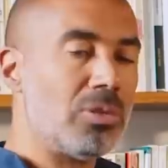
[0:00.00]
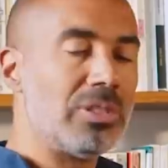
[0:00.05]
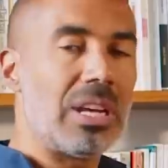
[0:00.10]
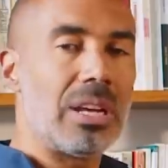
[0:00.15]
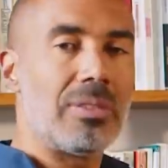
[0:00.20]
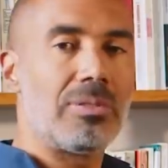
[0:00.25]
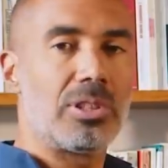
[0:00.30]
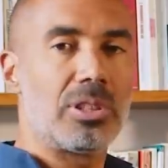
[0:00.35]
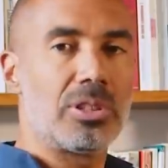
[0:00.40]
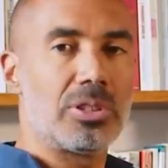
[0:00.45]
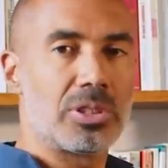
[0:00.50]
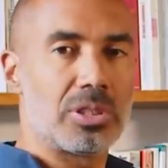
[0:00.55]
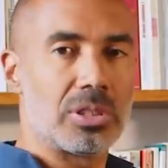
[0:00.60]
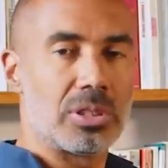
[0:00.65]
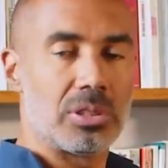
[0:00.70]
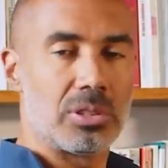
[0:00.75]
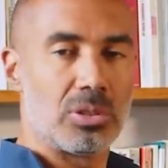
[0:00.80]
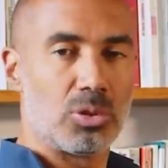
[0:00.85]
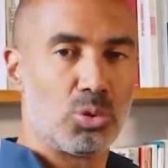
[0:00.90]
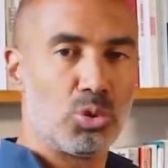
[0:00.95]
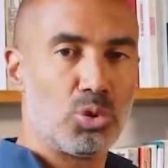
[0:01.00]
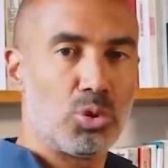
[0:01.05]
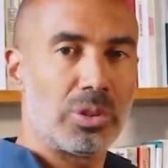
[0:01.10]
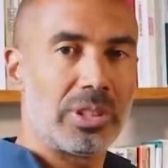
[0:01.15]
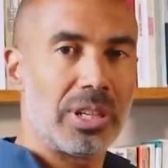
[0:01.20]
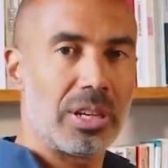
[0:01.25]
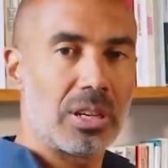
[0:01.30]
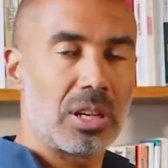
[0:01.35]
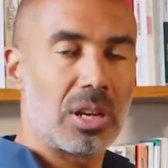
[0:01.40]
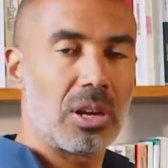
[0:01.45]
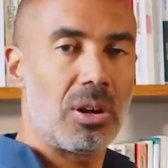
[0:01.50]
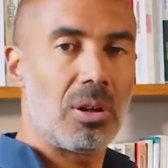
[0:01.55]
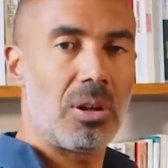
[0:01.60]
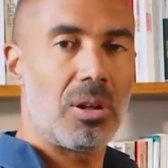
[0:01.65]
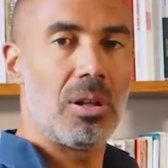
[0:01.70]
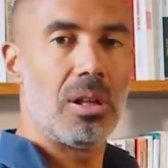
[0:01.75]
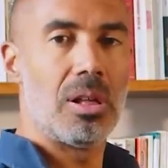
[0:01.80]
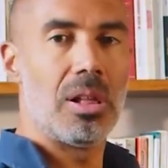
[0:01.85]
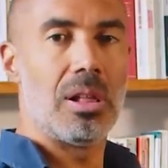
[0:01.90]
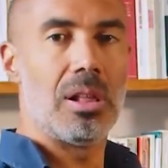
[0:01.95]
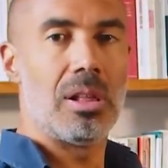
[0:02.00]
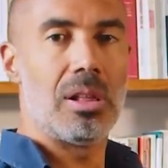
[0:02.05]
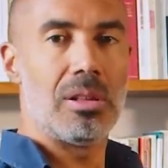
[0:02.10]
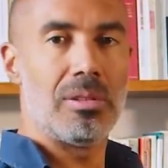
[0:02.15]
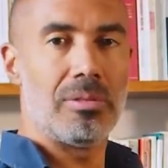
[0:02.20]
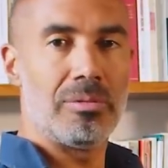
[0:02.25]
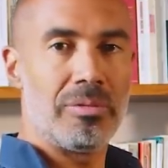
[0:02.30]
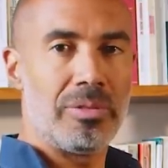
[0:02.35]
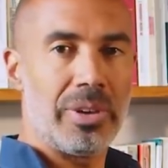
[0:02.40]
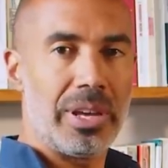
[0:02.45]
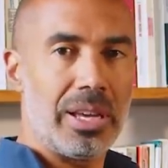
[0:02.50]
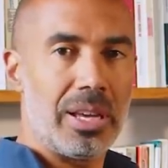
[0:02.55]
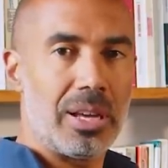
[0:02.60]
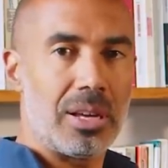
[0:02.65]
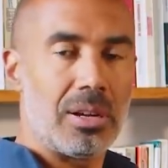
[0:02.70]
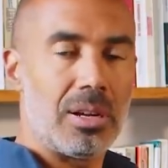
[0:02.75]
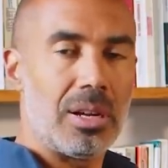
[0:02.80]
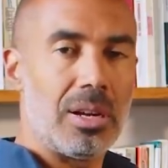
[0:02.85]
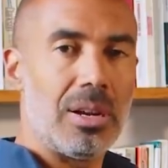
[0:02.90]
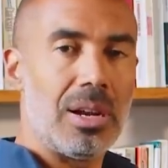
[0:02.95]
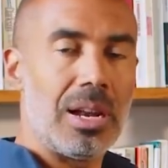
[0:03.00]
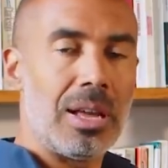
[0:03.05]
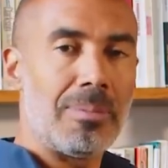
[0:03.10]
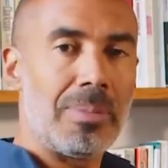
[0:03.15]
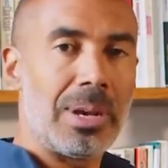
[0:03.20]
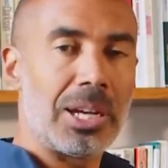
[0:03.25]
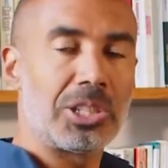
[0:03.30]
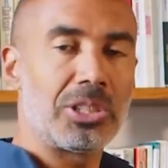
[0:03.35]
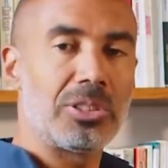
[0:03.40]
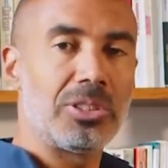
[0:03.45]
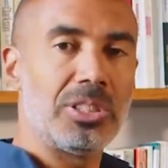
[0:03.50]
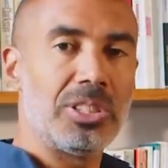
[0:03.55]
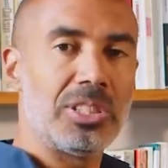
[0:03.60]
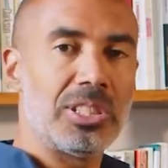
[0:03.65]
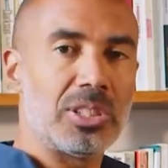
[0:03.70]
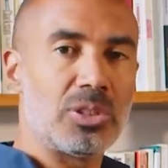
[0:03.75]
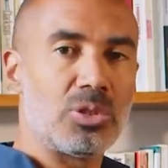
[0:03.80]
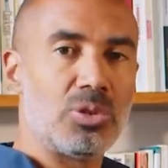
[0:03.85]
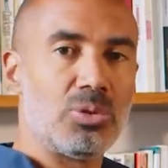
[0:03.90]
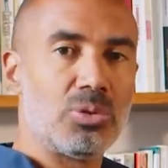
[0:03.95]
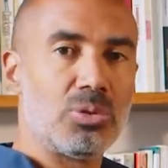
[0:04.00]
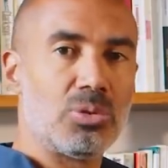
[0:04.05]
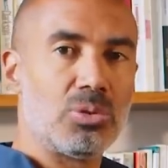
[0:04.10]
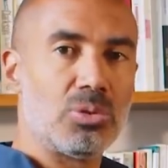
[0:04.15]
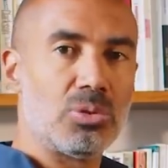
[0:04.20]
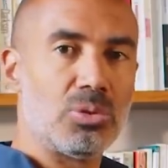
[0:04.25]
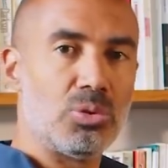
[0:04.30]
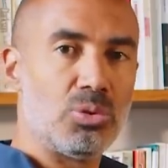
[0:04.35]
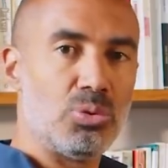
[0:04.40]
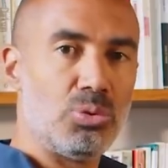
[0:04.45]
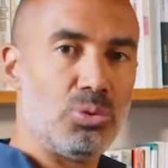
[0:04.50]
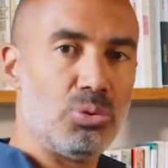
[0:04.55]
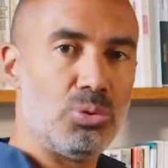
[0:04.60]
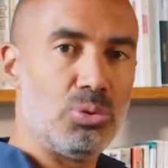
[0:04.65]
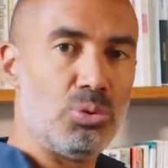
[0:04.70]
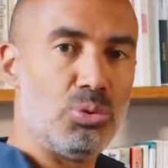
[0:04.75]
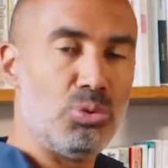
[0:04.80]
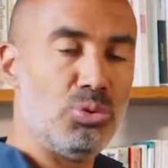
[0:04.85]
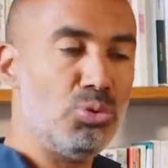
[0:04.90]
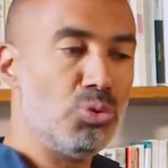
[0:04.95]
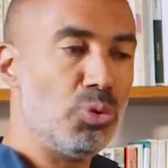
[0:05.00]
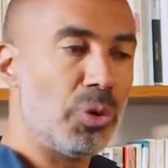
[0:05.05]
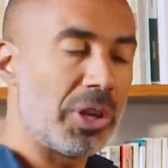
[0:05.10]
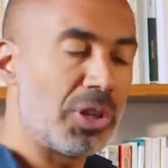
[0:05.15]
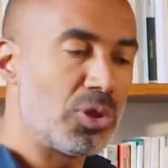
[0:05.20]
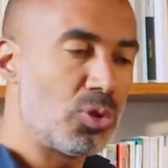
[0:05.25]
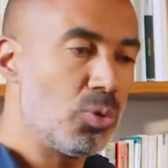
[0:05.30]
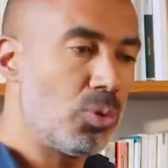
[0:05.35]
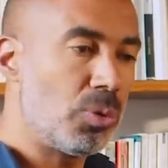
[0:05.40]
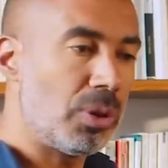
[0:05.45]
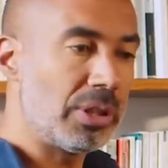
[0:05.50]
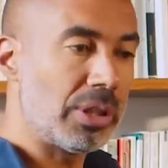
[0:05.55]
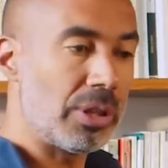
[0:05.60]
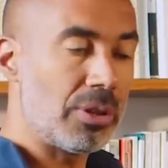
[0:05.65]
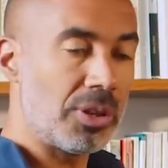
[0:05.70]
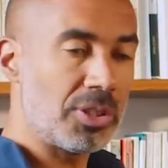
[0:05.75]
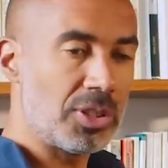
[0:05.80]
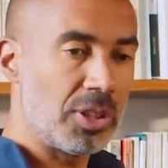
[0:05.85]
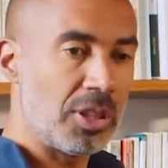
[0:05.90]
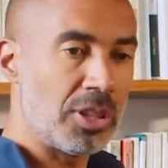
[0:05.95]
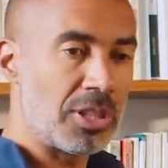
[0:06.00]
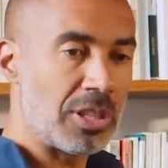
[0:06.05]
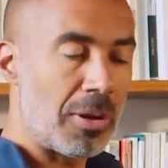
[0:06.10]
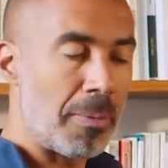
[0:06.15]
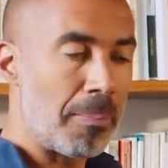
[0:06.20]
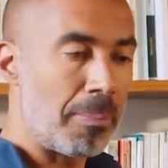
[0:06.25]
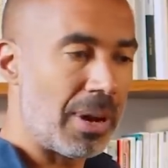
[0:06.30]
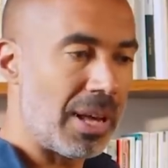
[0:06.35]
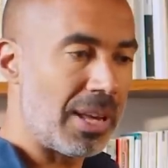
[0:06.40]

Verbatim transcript: on avance toujours d'un cran vers la marchandisation du, nourrisson. Hein. D'ailleurs, c'est déjà en